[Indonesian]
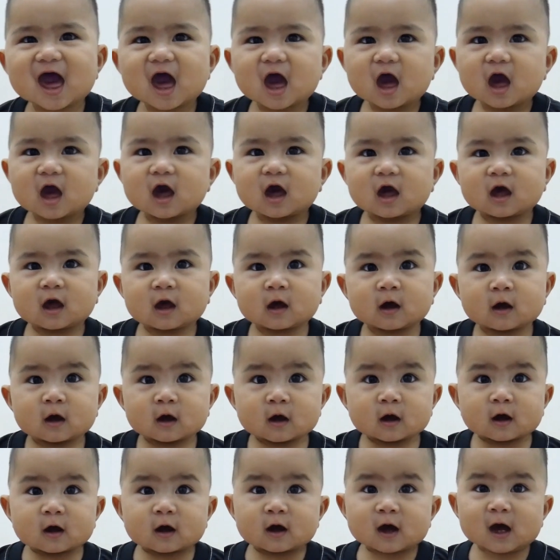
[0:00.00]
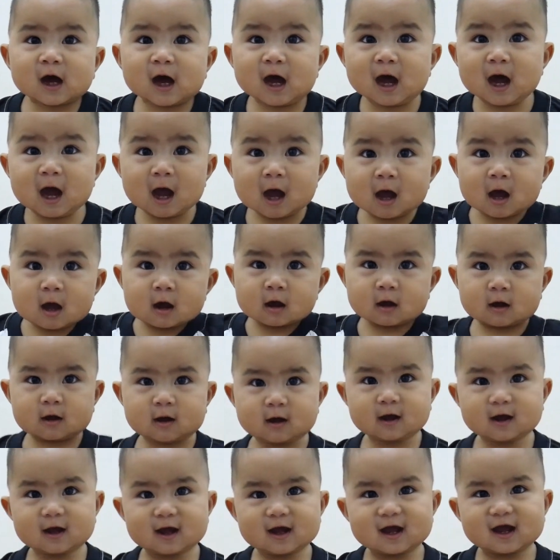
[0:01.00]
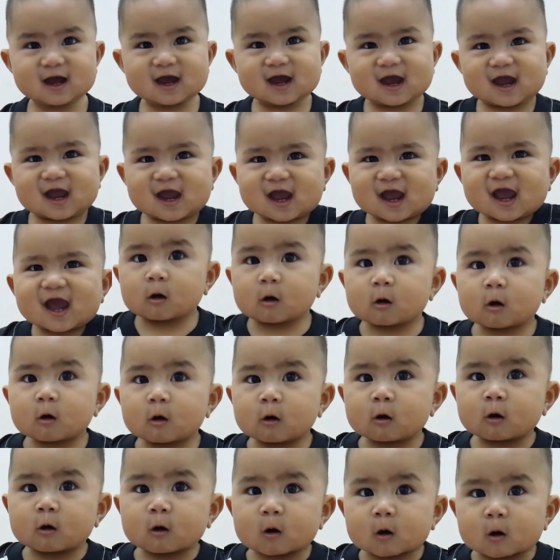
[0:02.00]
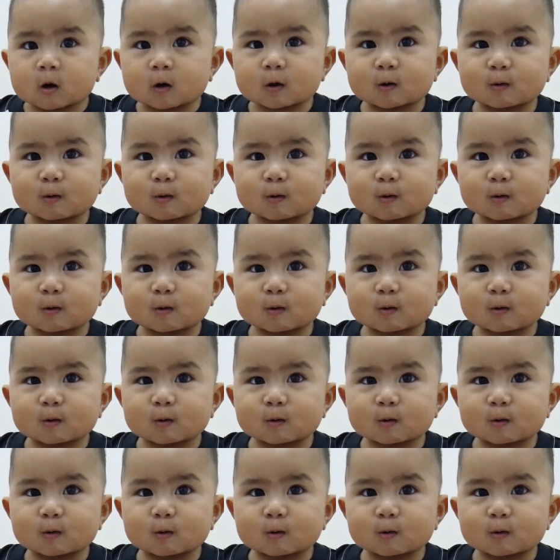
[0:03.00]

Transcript: bubur ayam masak merah. Kan bubur?